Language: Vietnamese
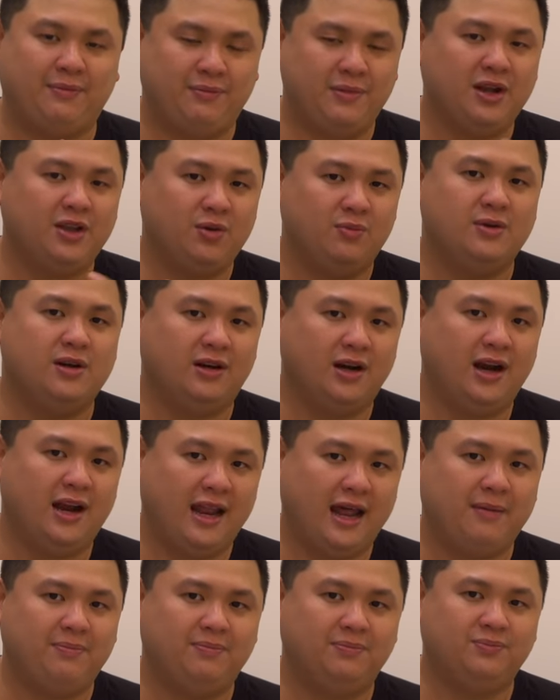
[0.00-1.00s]
mức dung lượng rất là
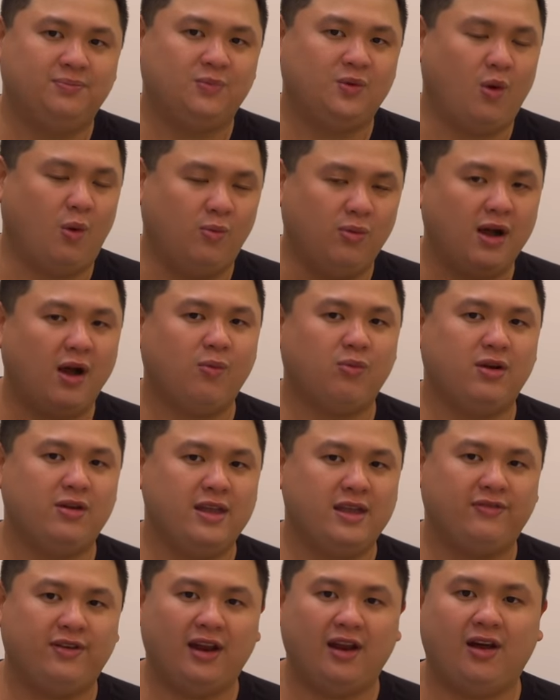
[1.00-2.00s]
thấp cũng không có
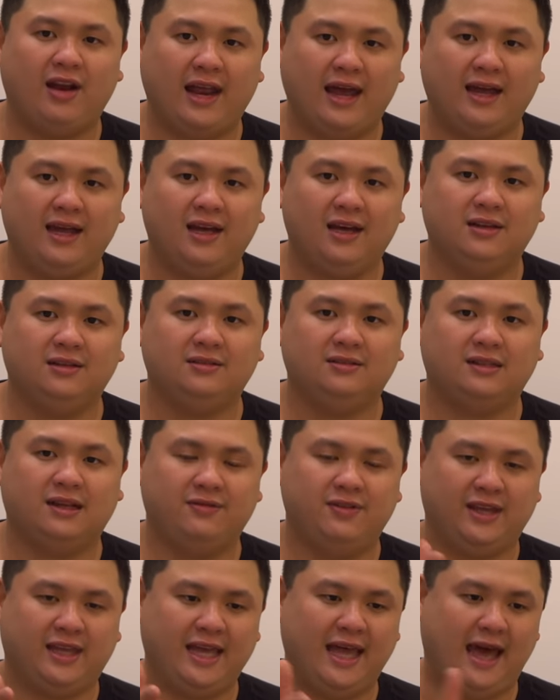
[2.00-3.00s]
gì phải lo lắng hết tại
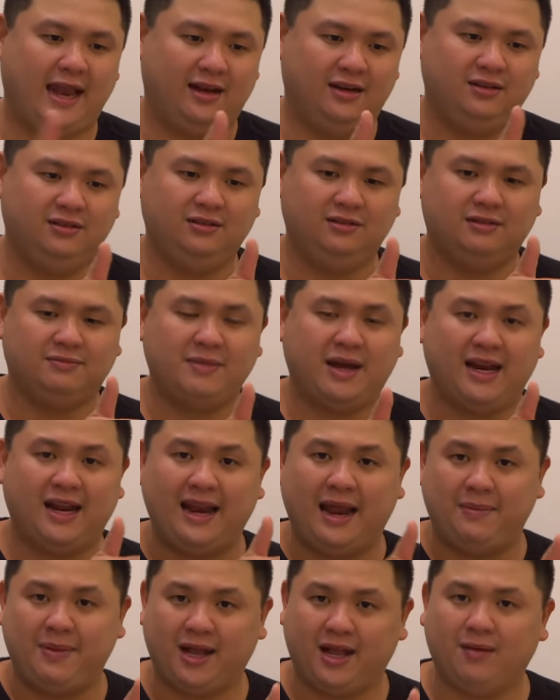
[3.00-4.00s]
vì cái ảnh mà đã
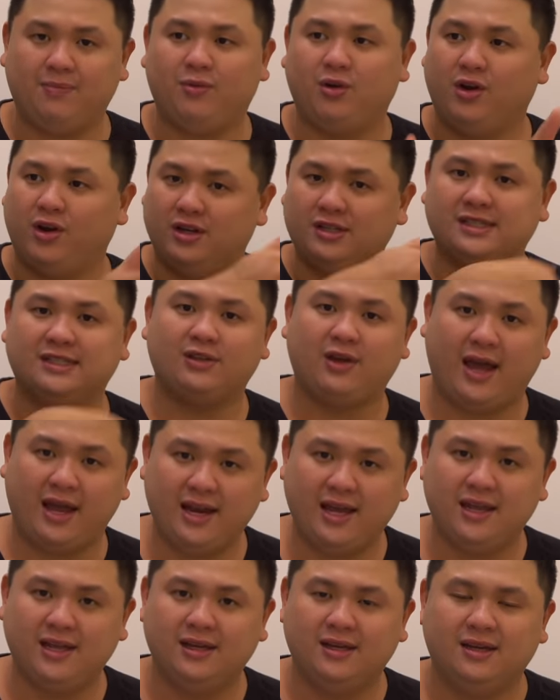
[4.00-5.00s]
đã backup rồi thì nó sẽ xóa
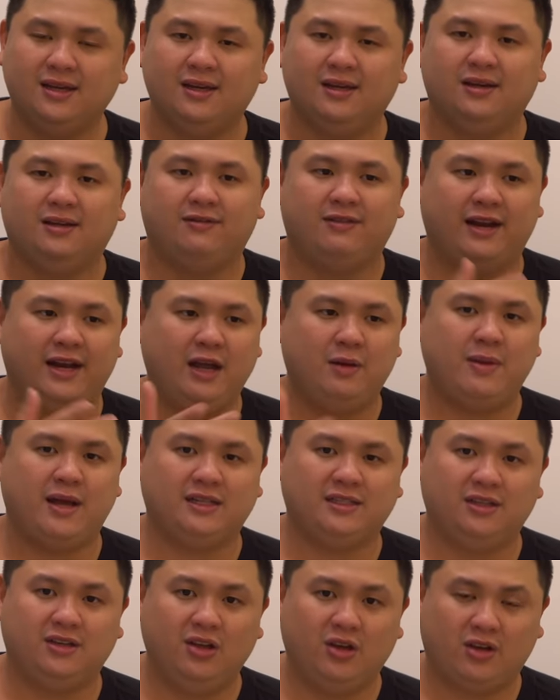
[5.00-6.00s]
đi và nếu
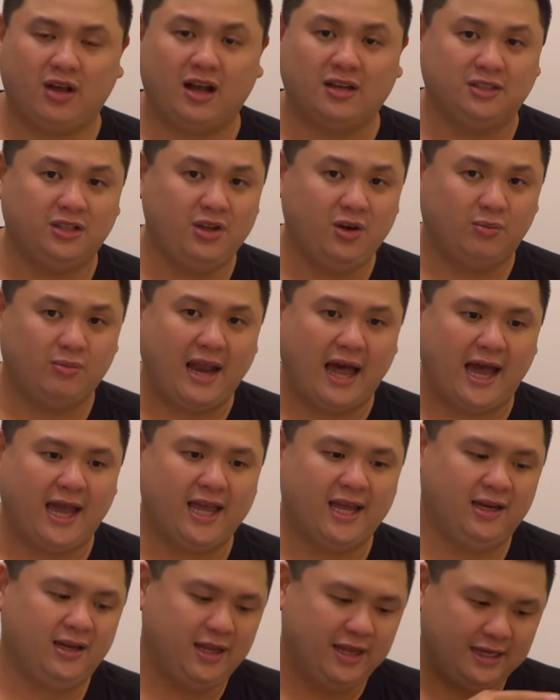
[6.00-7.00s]
bạn sử dụng cần sử dụng
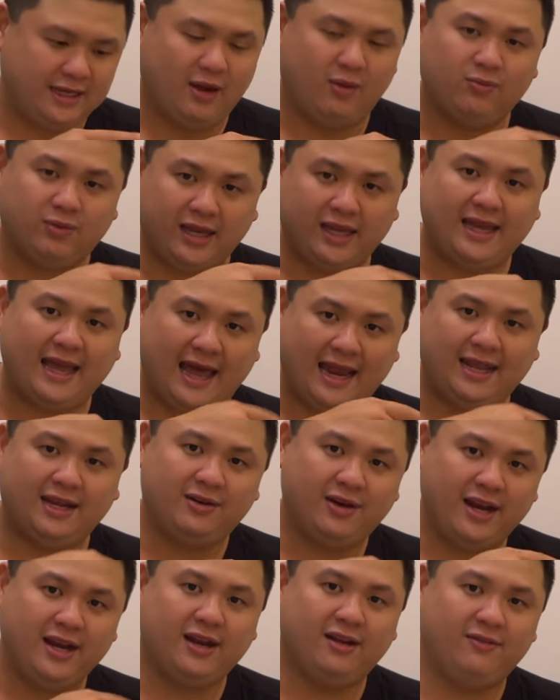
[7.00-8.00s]
lại á, thì trong cái
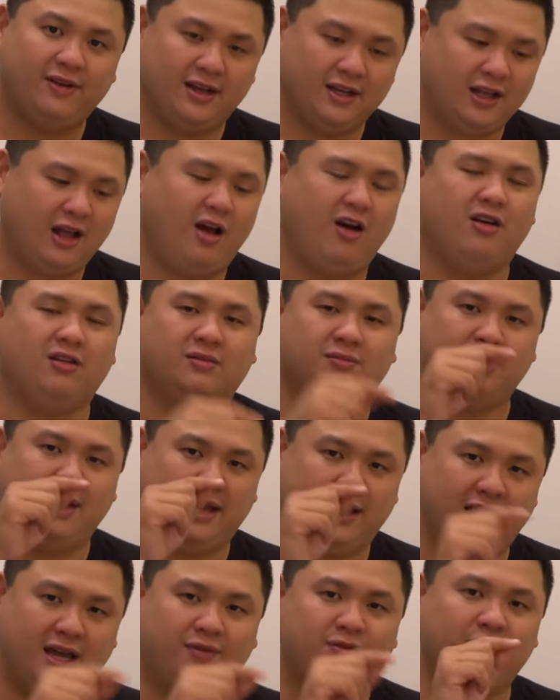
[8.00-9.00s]
gallery nó vẫn còn
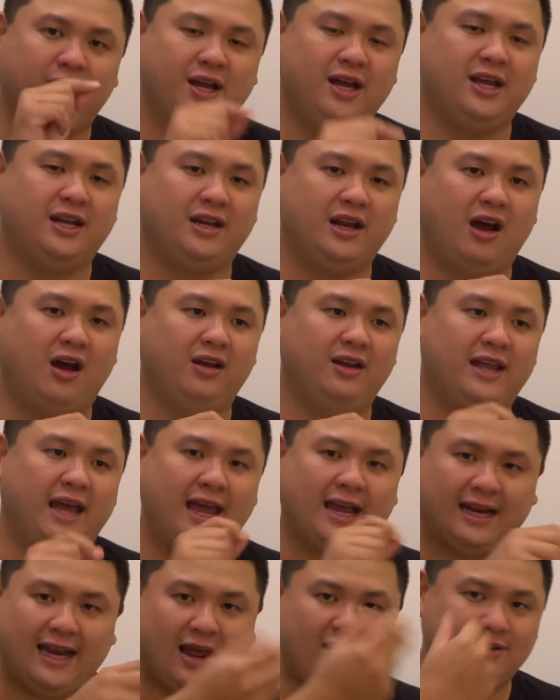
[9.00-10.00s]
bạn nhấn vào cái hình đó thì
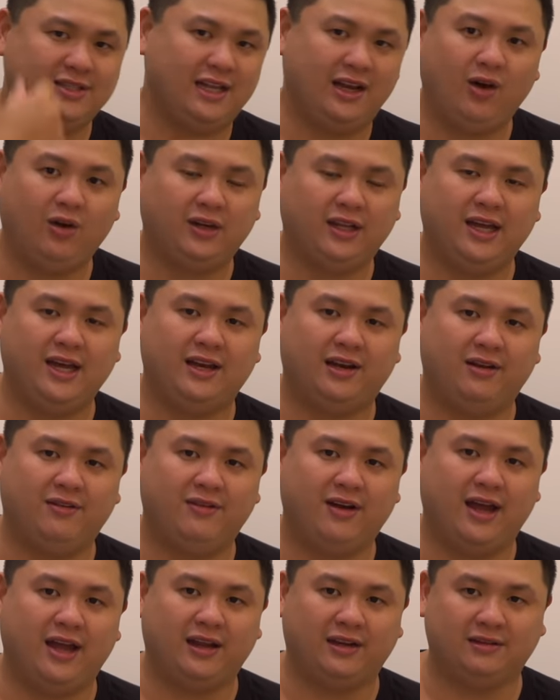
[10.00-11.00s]
iCloud nó sẽ load cái hình đó
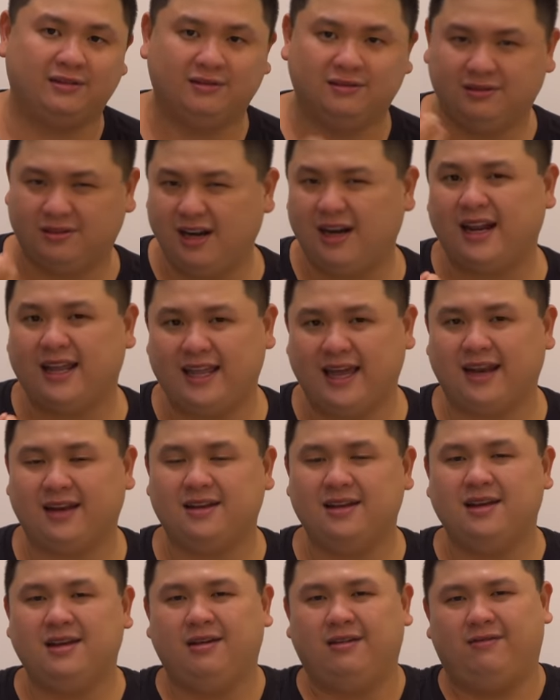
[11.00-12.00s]
về rất là nhanh
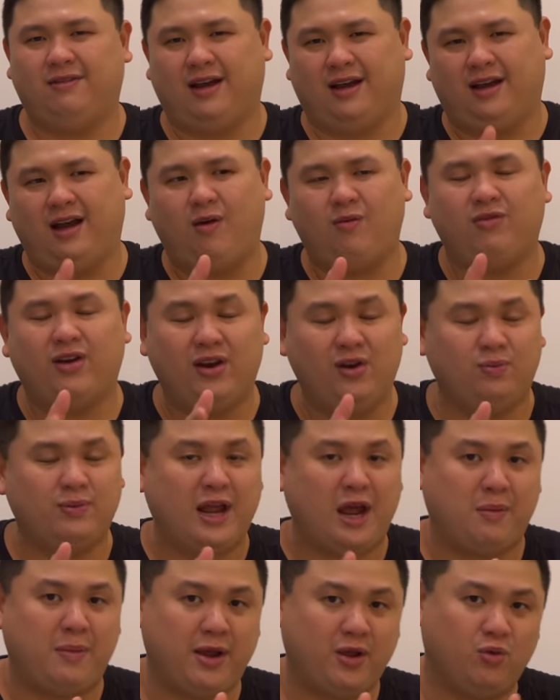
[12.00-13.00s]
và không phải lúc
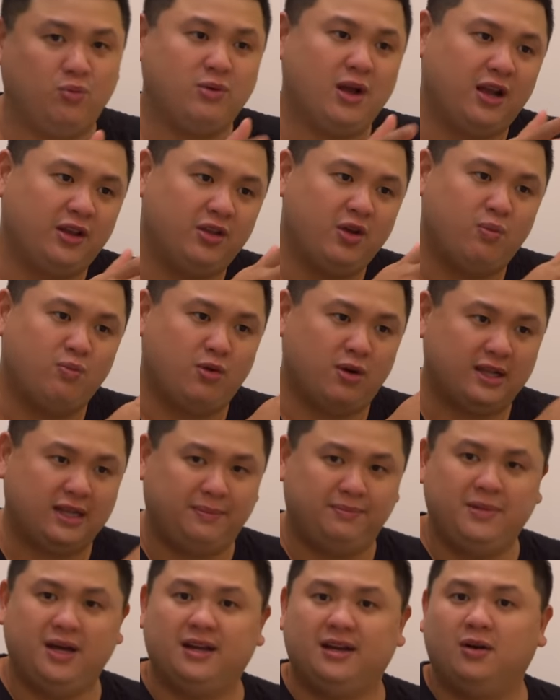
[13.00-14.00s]
nào bạn cũng cần dùng một cái
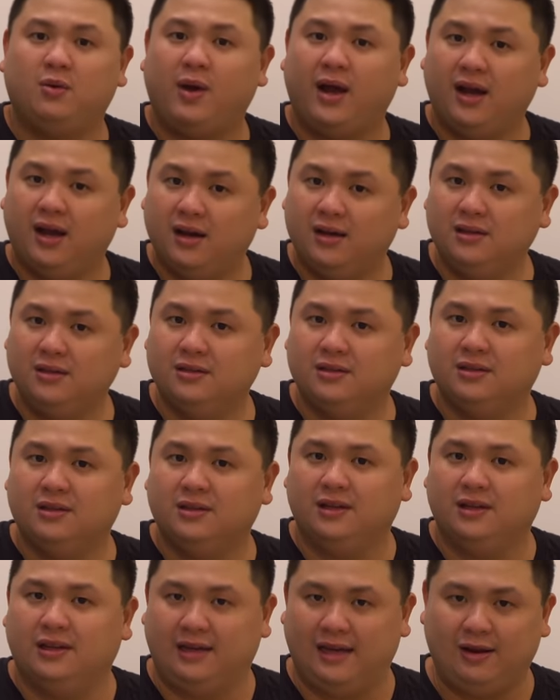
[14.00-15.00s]
tấm hình ở quá khứ
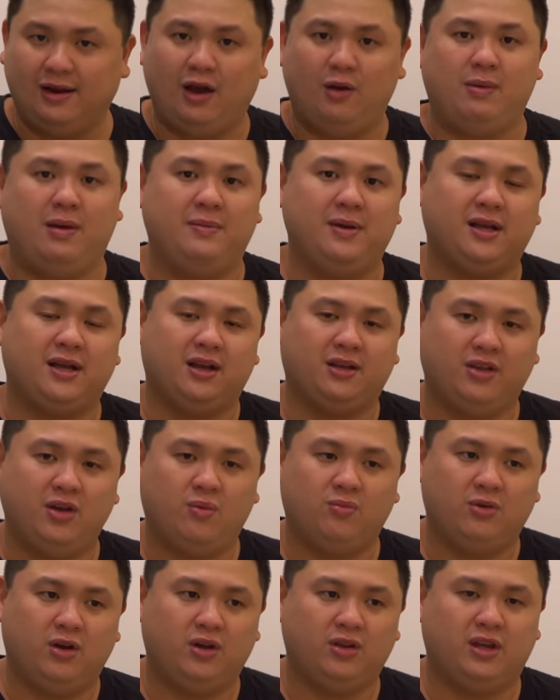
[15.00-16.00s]
đâu đâu bạn mới cần
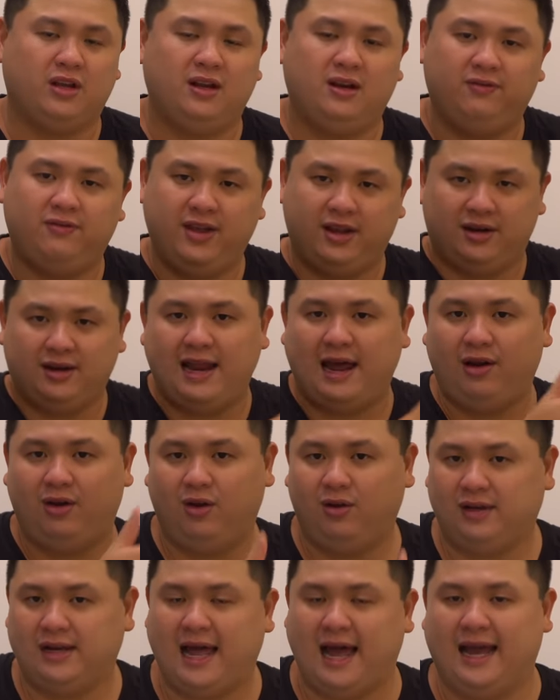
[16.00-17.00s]
dùng thôi cho nên việc nó
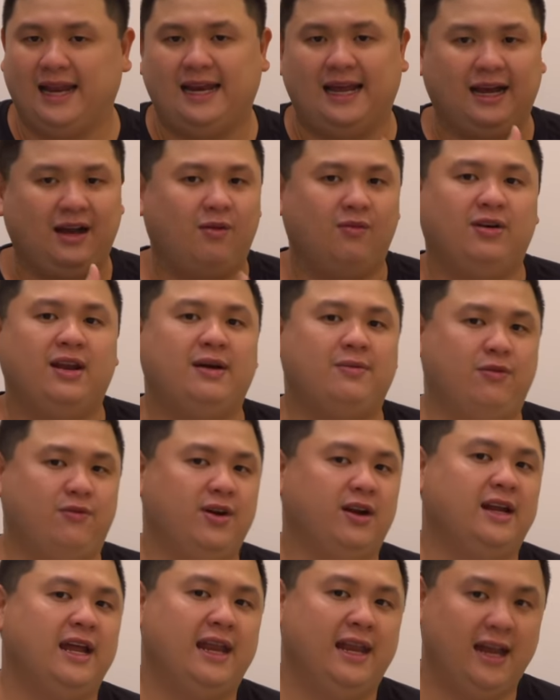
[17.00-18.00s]
download lại là không phải là một
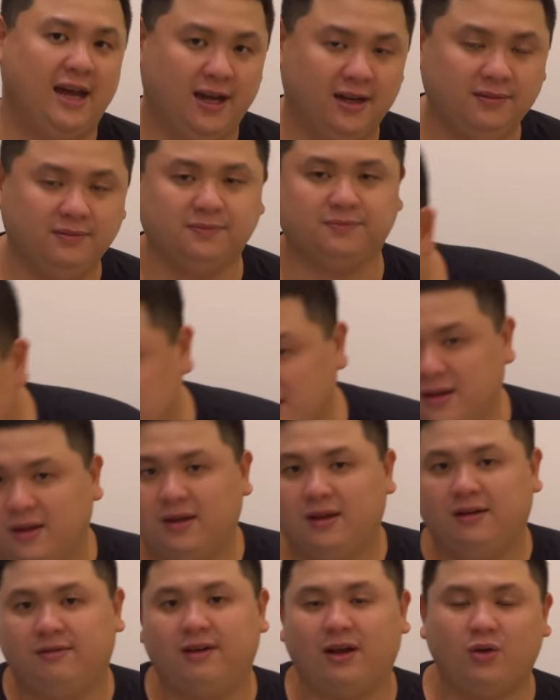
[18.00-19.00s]
vấn đề lớn
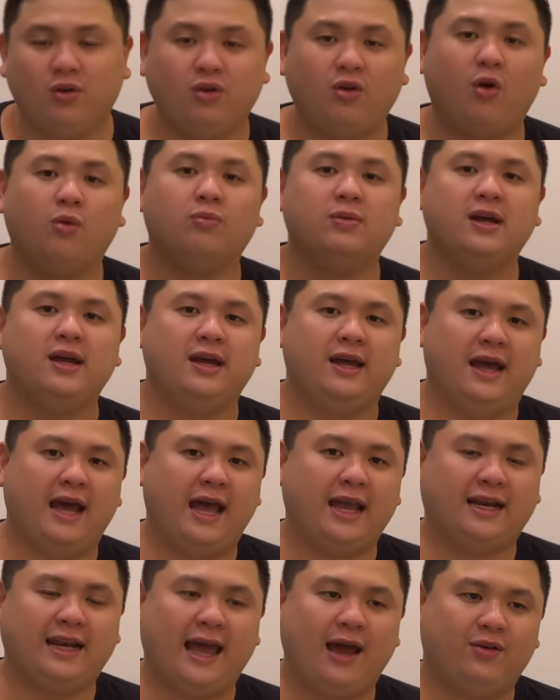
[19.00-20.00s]
và cuối cùng
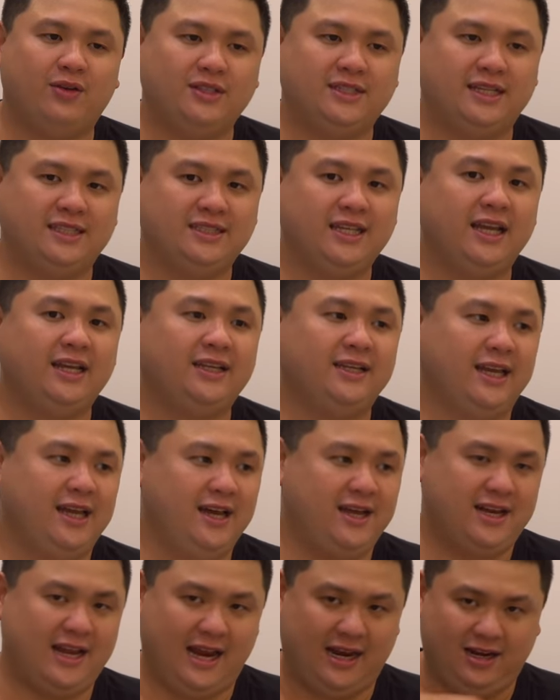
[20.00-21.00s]
iCloud nó sẽ sync cái
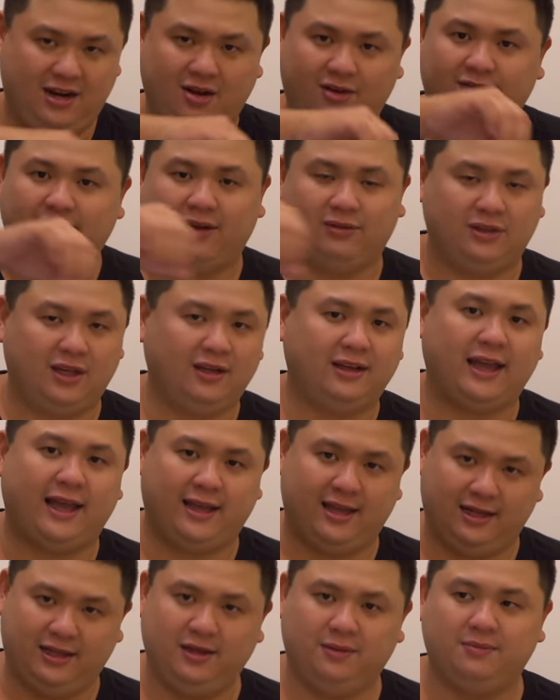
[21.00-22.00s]
hình ảnh đó vào tất cả
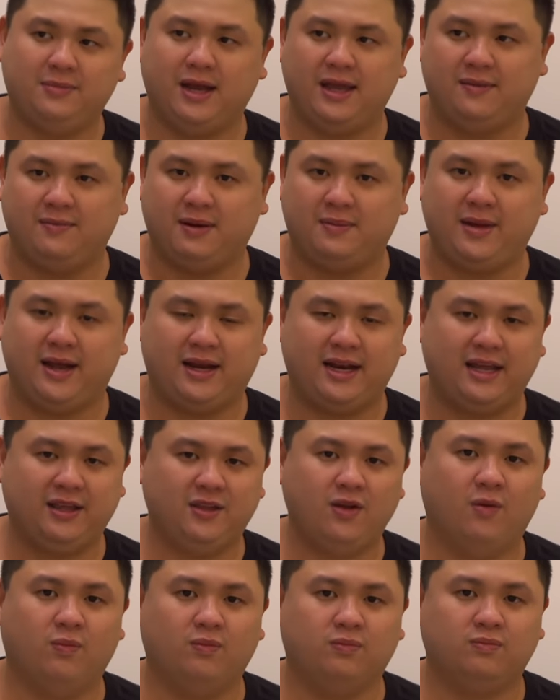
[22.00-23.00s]
các thiết bị mà bạn đang
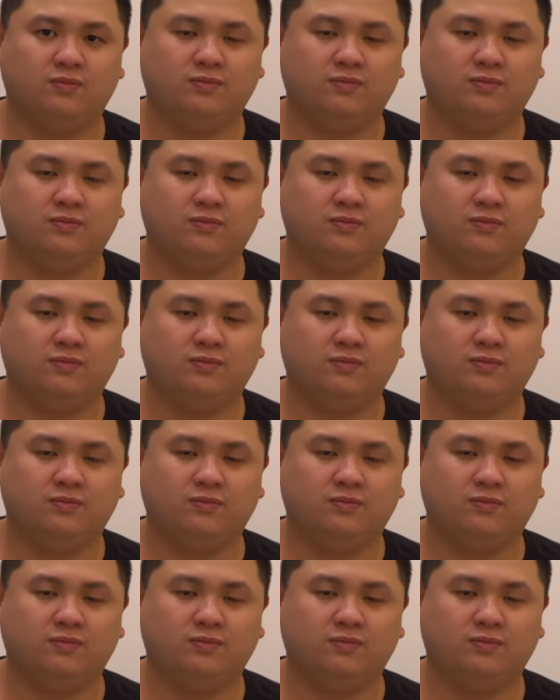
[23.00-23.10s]
dùng